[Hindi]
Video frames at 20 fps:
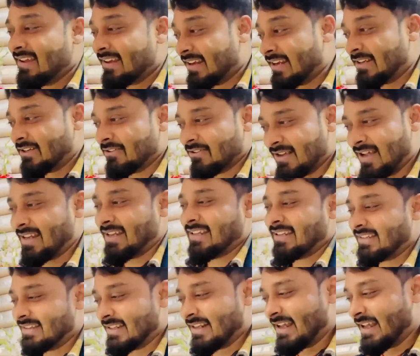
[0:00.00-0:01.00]
किट्टो रानी की
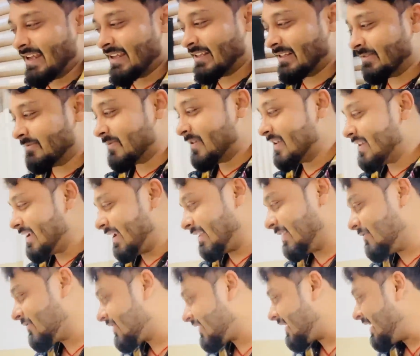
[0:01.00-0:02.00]
तरह है एकदम
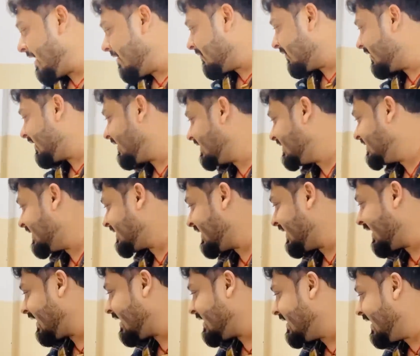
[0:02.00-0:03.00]
एकदम सेम जैसे
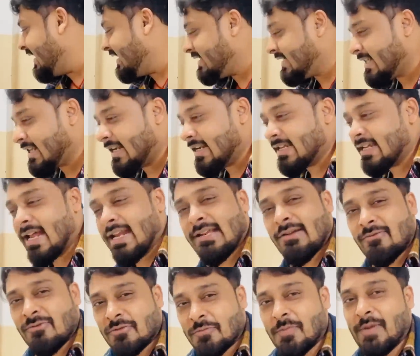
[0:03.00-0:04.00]
लग रहा है यही चेहरा निकाल के
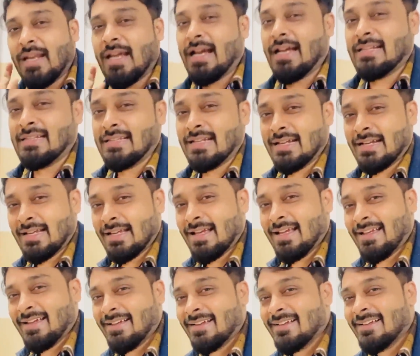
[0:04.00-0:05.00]
उस पर लगा दिया गया
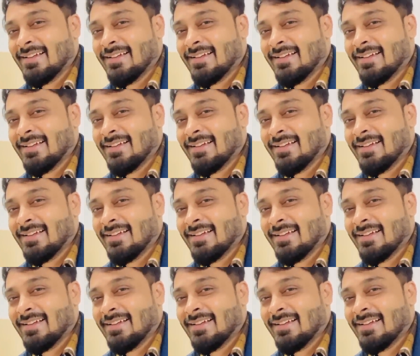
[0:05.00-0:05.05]
है